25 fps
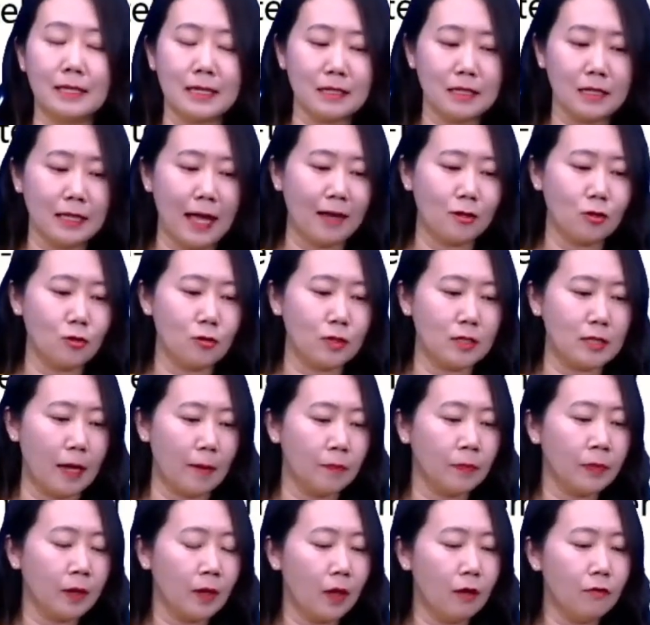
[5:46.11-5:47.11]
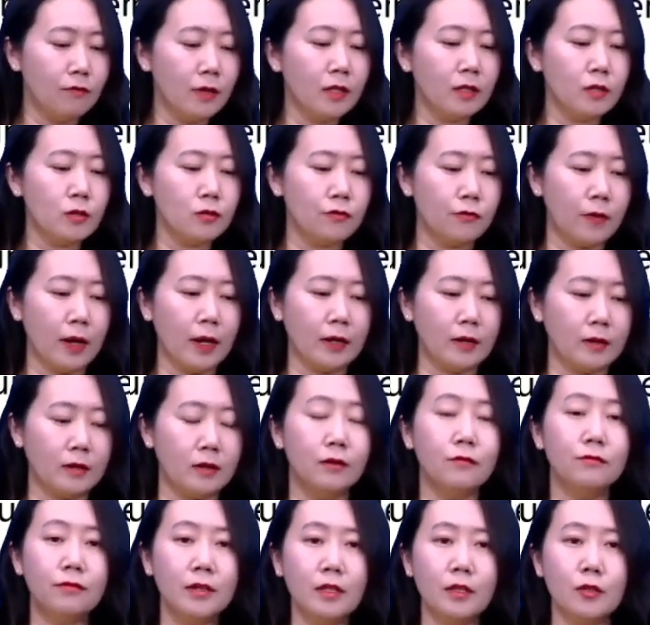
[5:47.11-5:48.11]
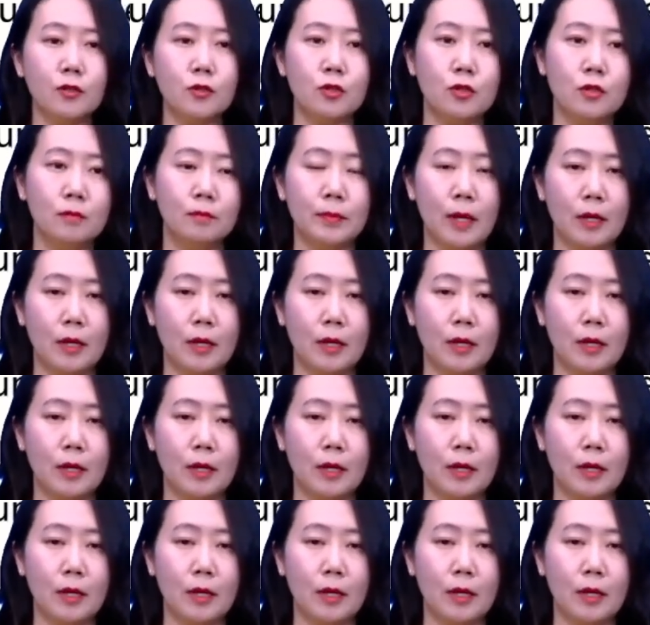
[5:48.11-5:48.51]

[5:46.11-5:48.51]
在这里大家注意一下，a village fair，village